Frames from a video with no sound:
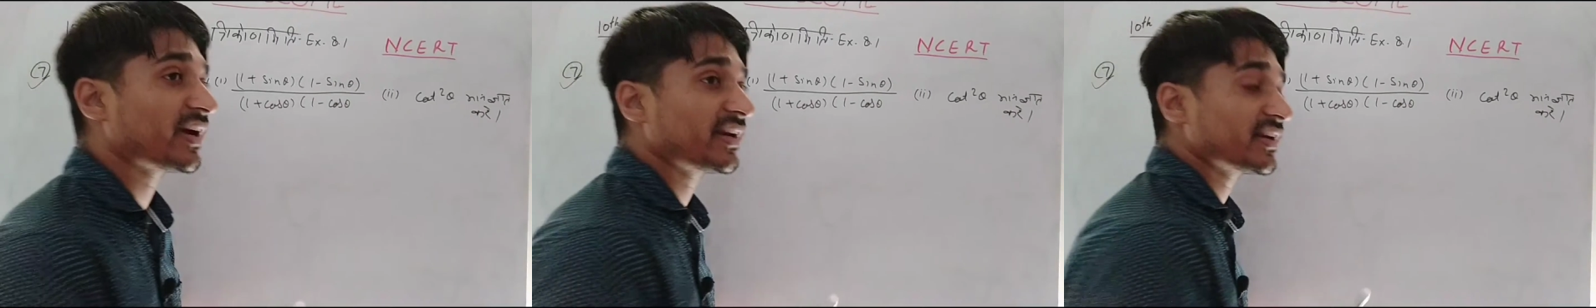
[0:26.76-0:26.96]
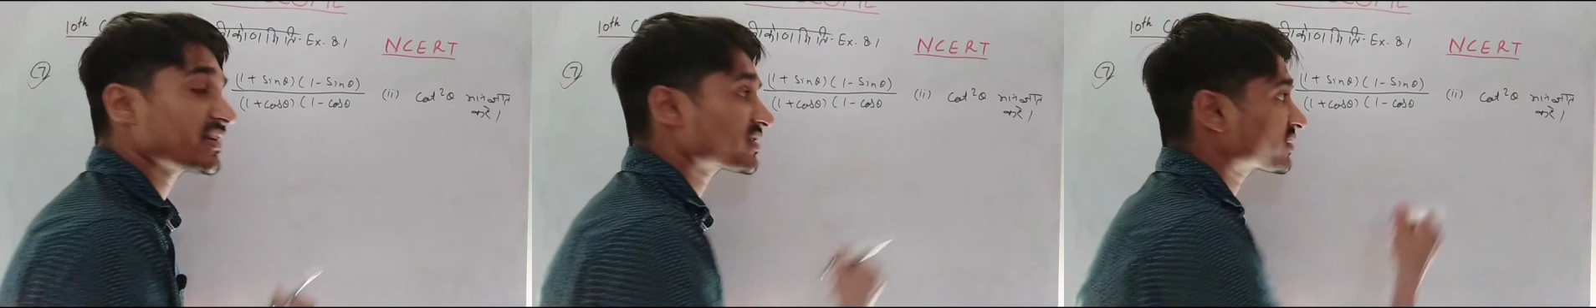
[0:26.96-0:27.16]

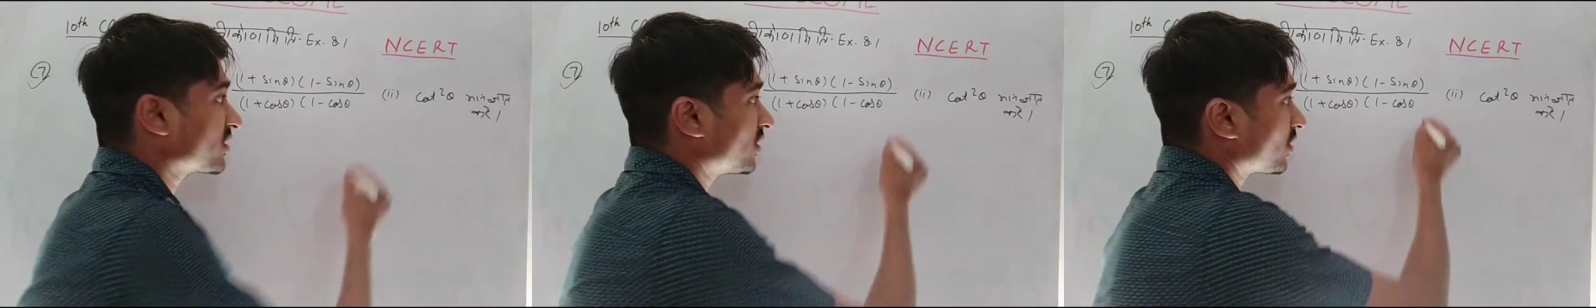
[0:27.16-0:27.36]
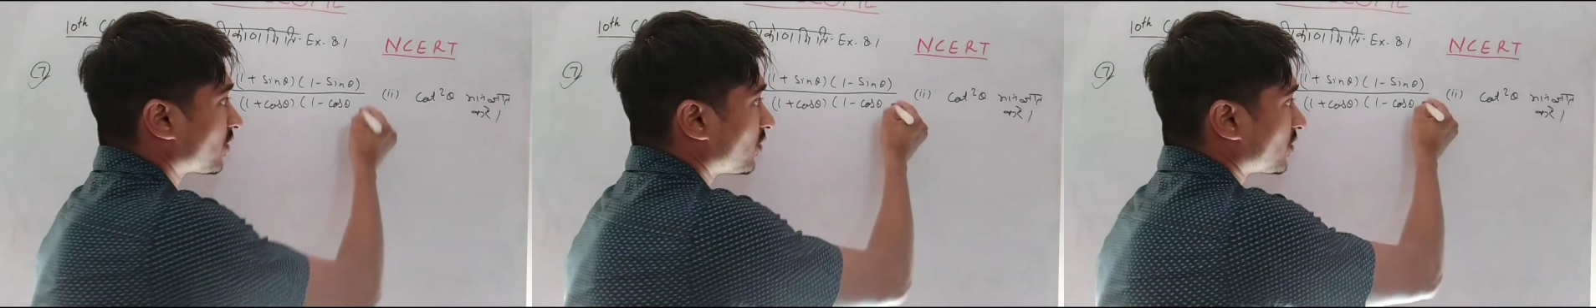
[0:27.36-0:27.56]
माइनस
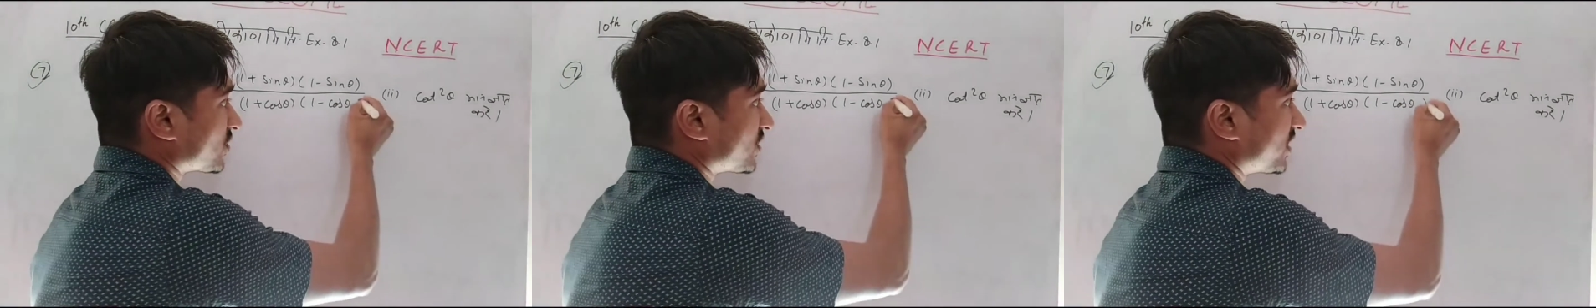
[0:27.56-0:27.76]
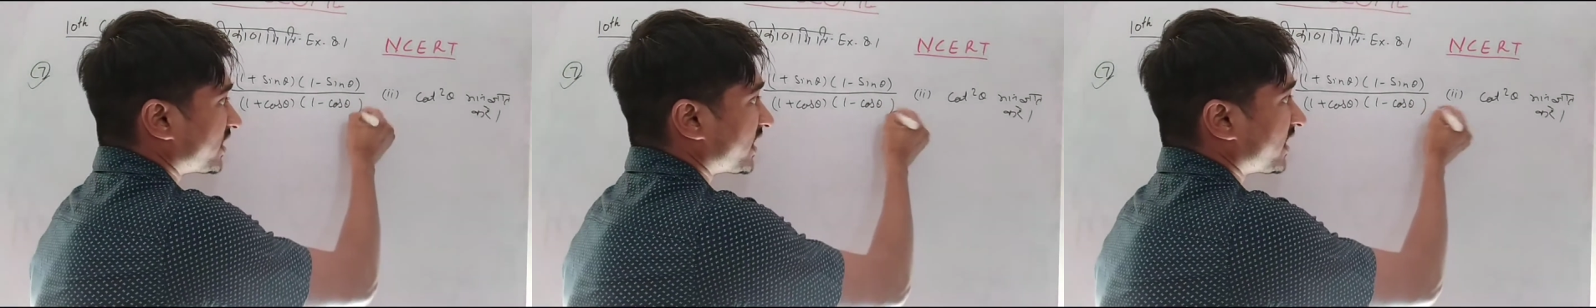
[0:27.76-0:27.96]

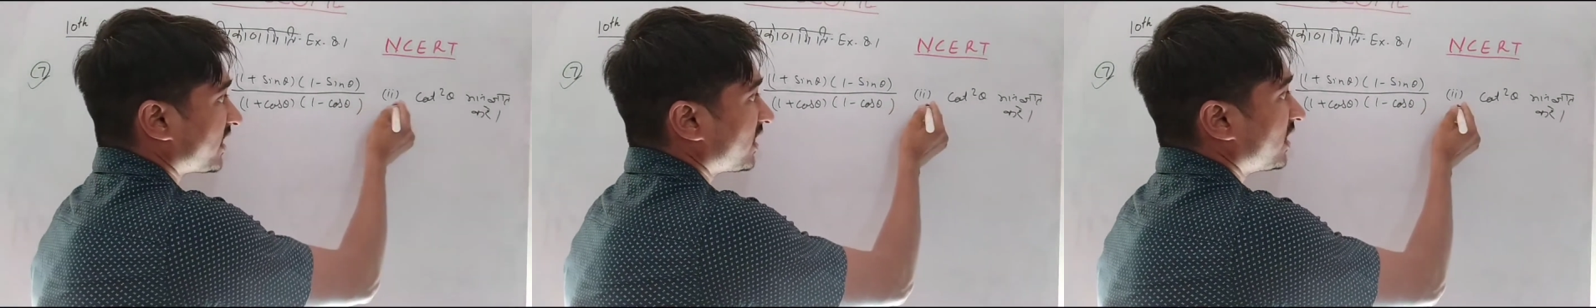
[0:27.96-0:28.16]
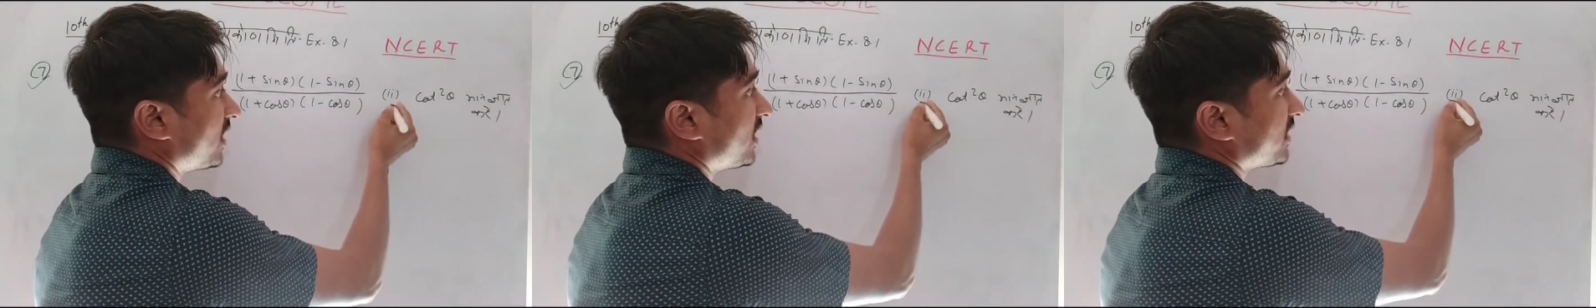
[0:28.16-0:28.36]
कोस थीटा
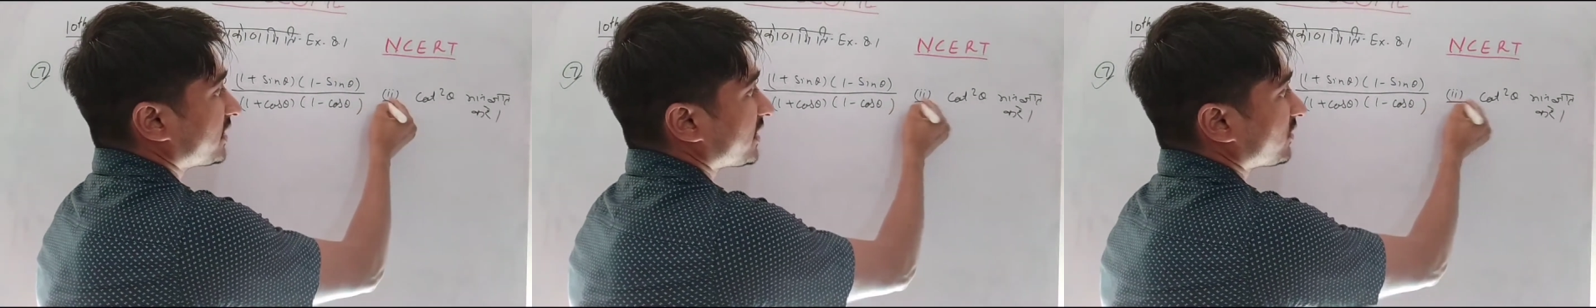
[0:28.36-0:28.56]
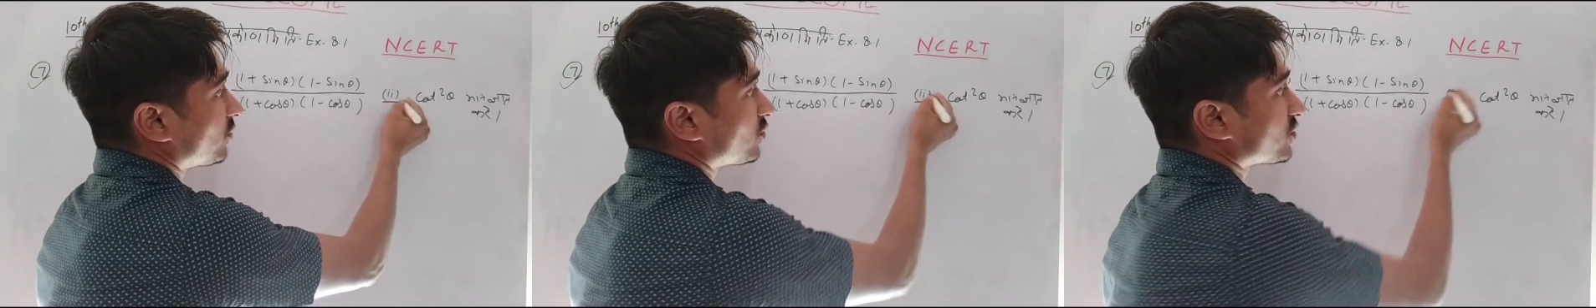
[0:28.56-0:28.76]

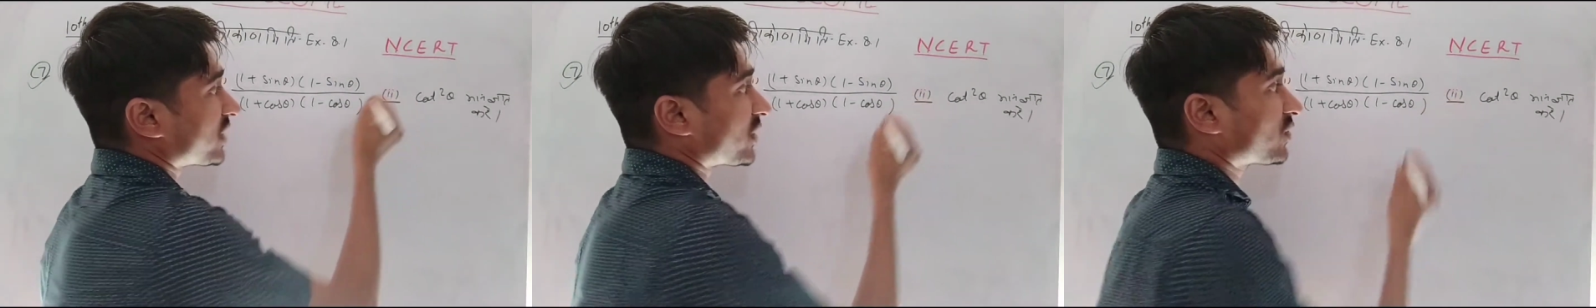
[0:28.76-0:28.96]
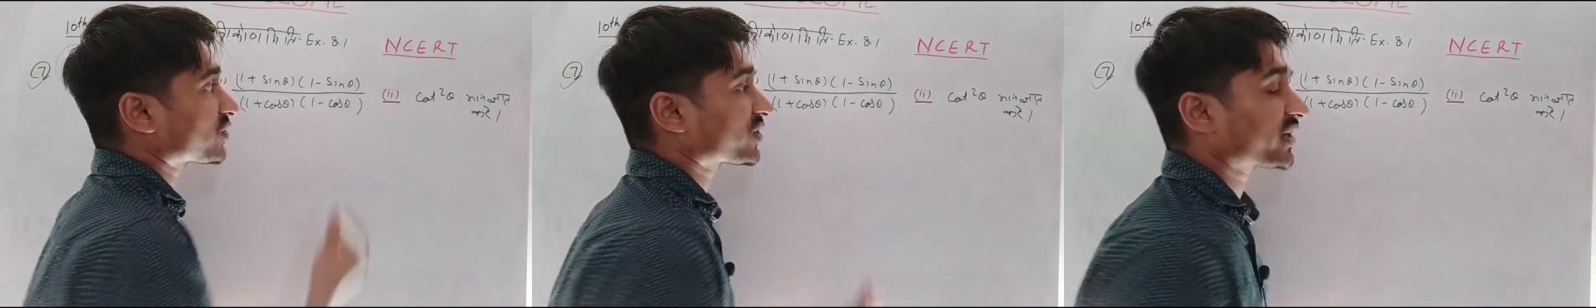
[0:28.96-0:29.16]
ये
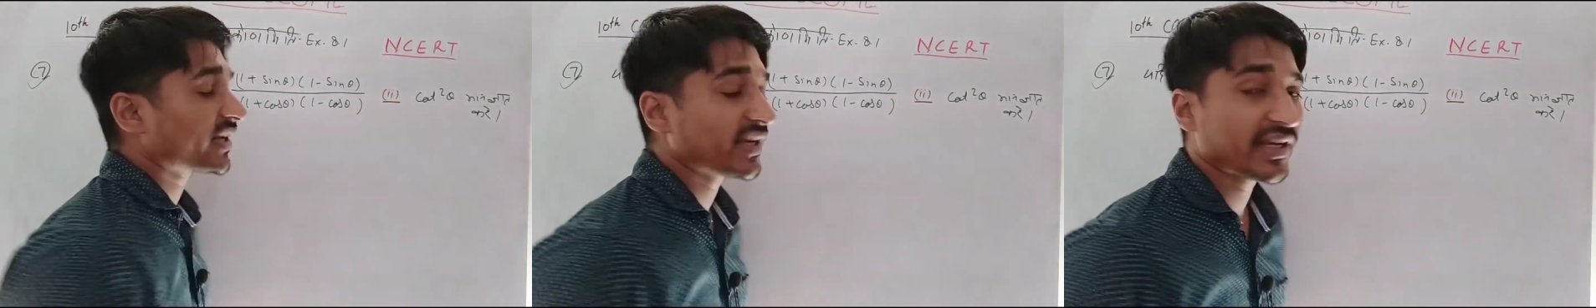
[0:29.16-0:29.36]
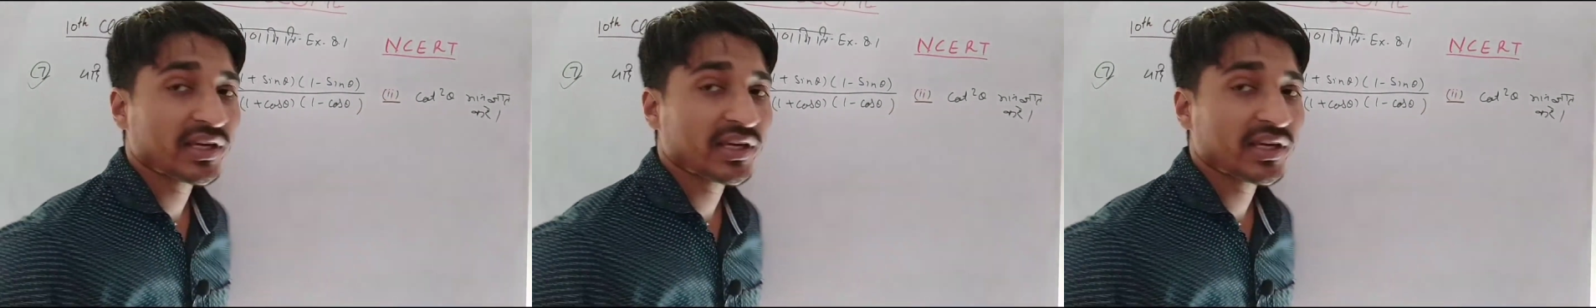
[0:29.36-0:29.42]
दूसरा क्वेश्चन है